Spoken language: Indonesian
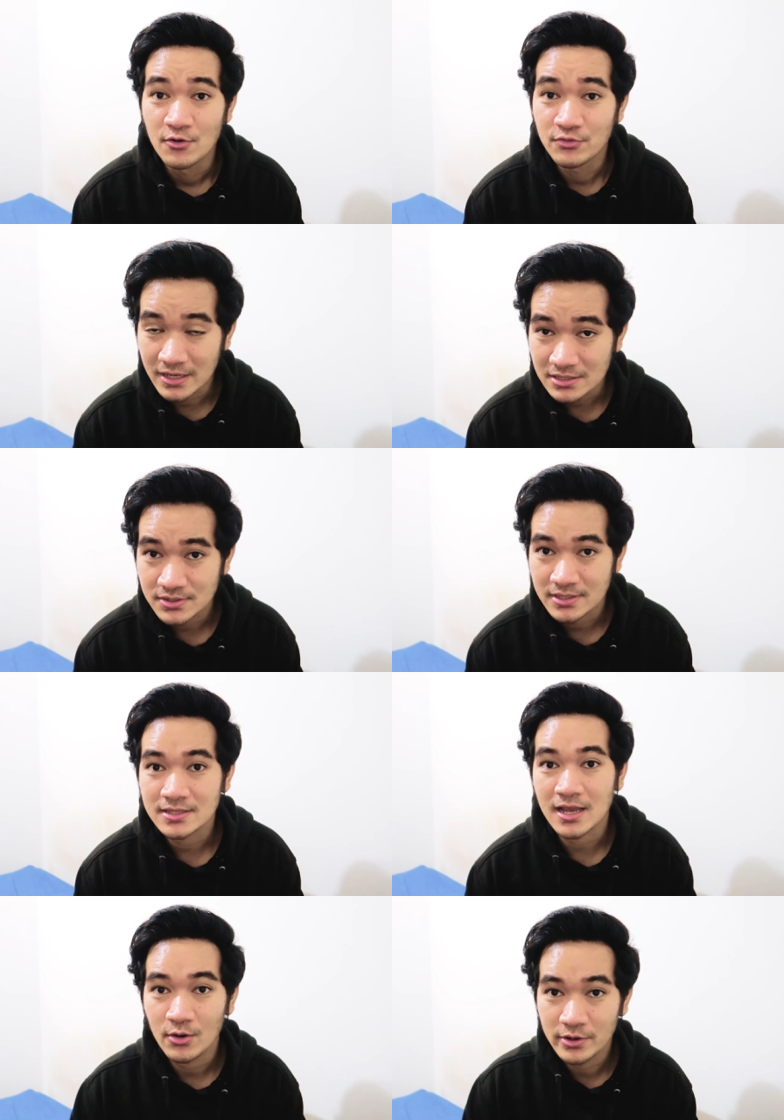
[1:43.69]

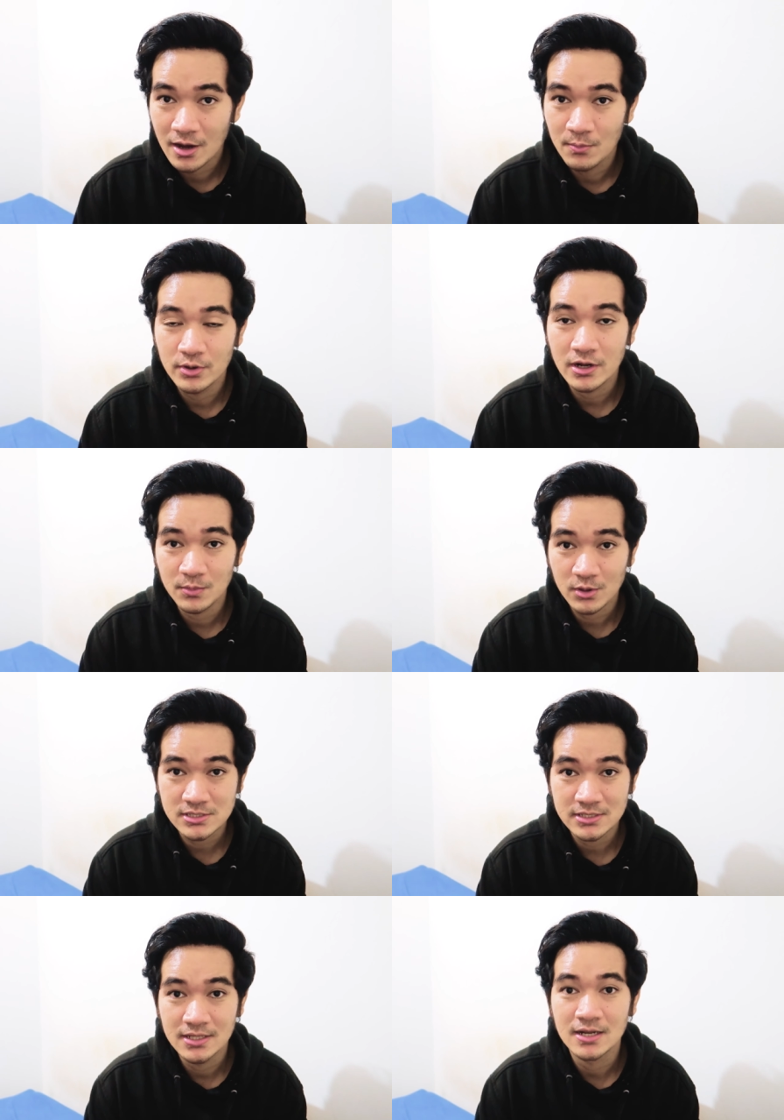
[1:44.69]
finasterid kalau digabung dengan
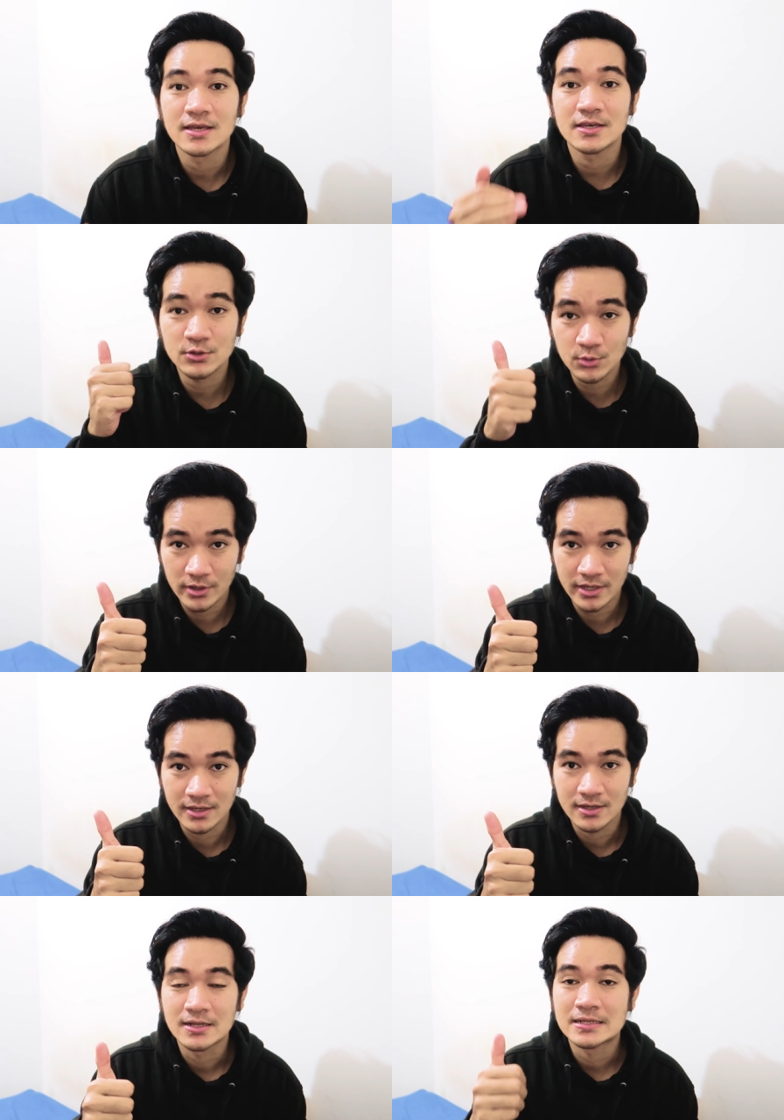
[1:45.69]
minoxidil itu oke. Okay.
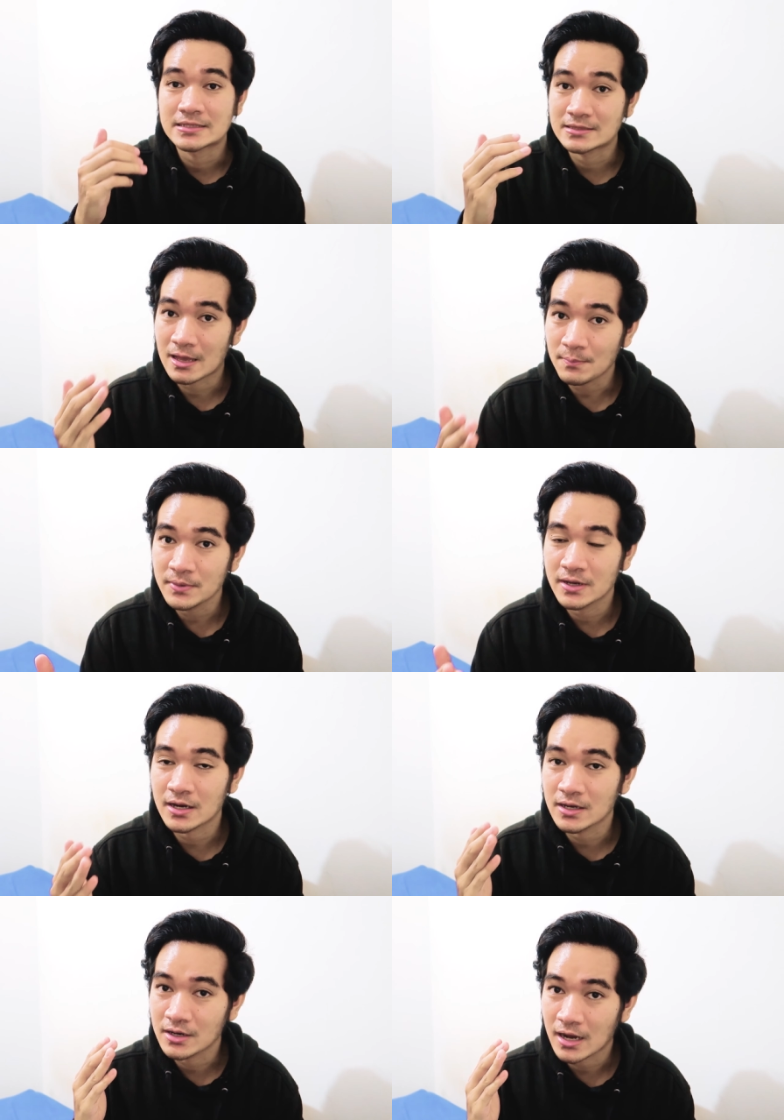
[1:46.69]
Tapi
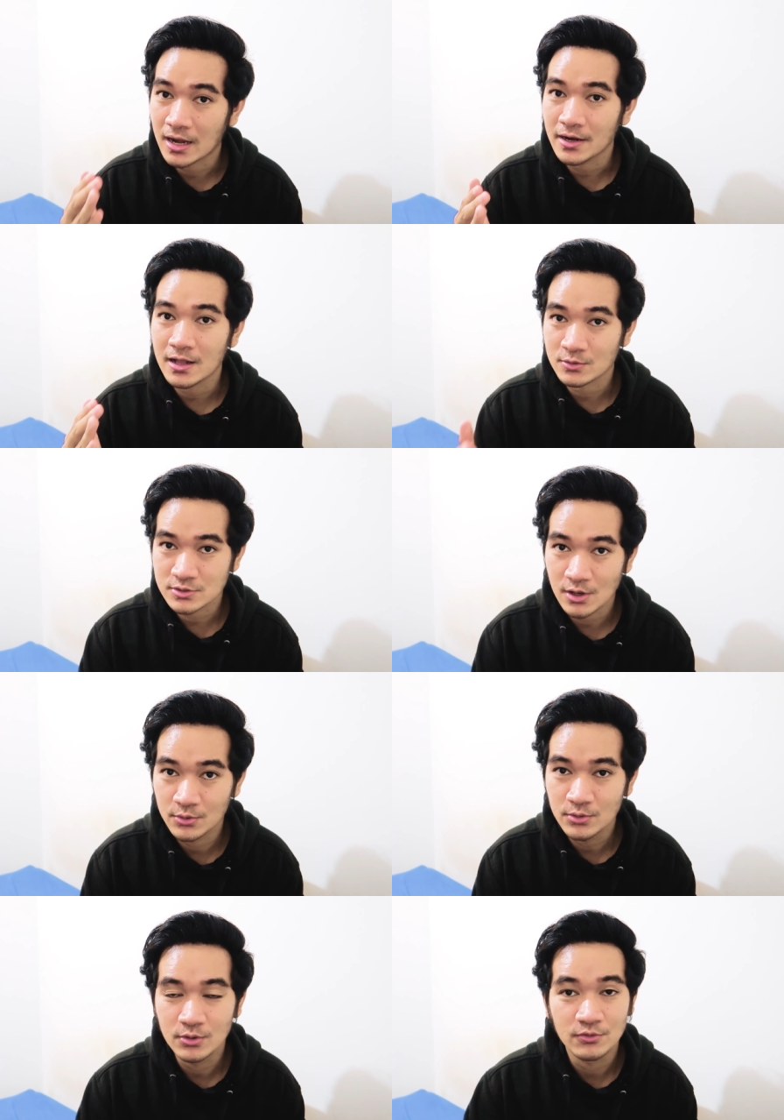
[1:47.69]
kalian harus tahu
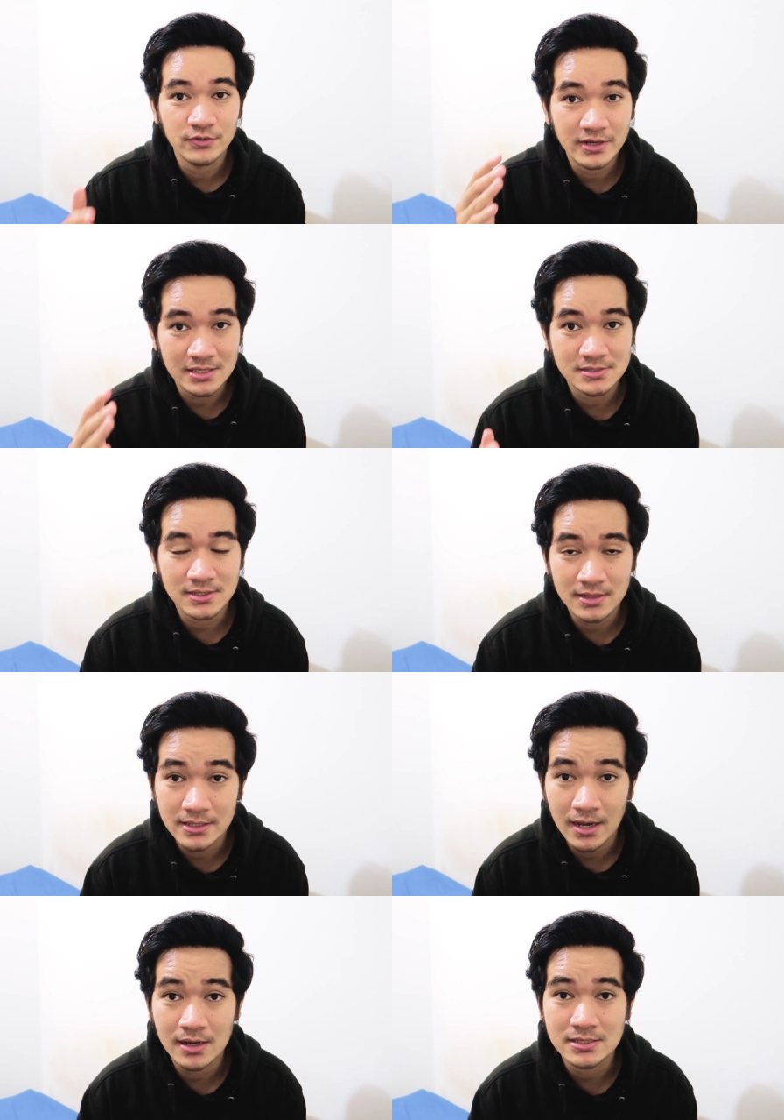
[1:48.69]
dulu finasterid
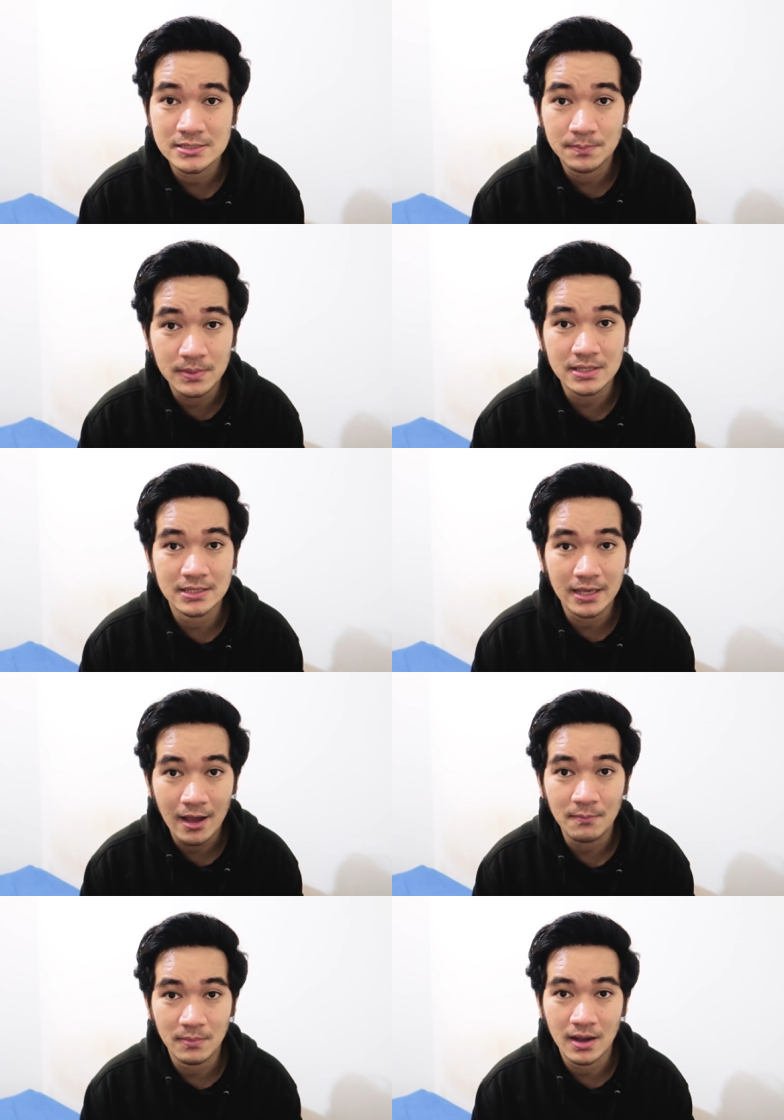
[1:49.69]
yang seperti
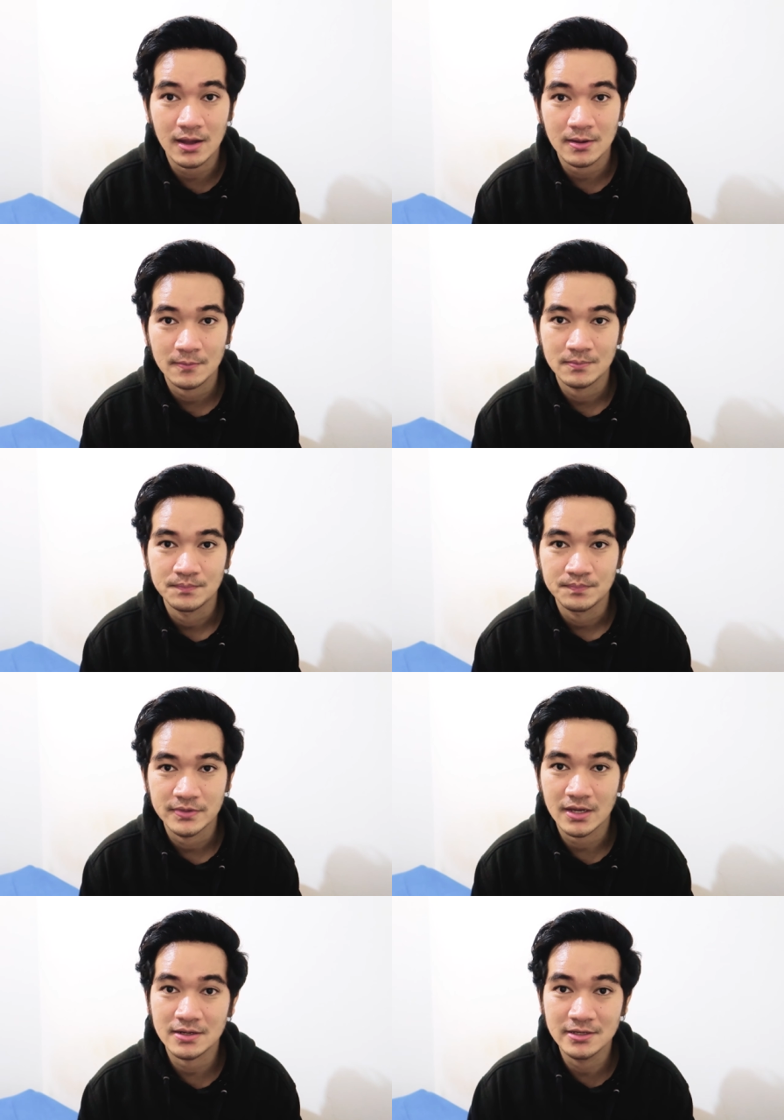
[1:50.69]
apa
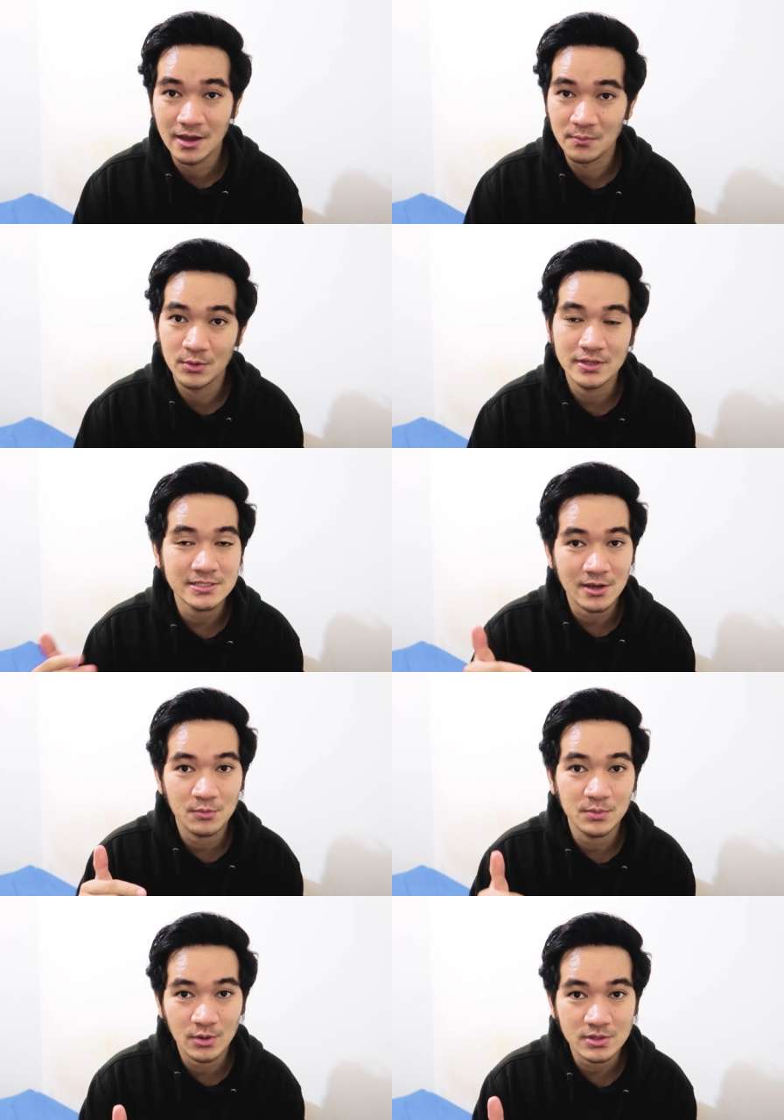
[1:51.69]
yang digabungin
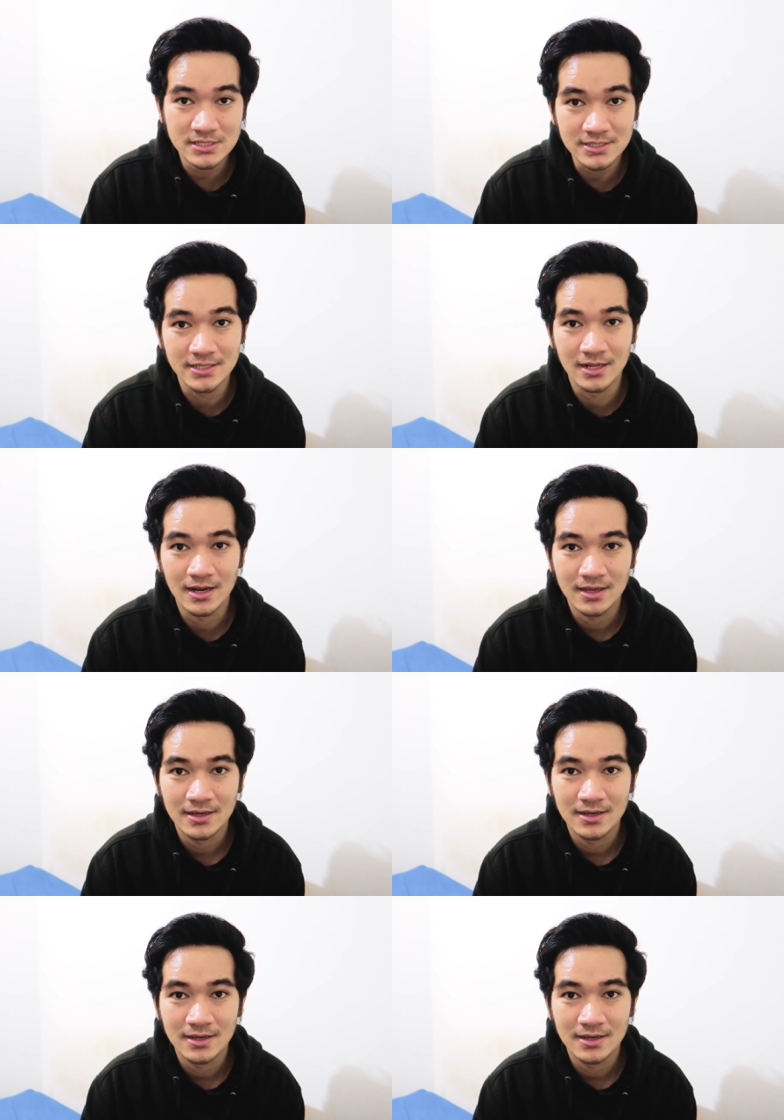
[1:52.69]
sama minoxidil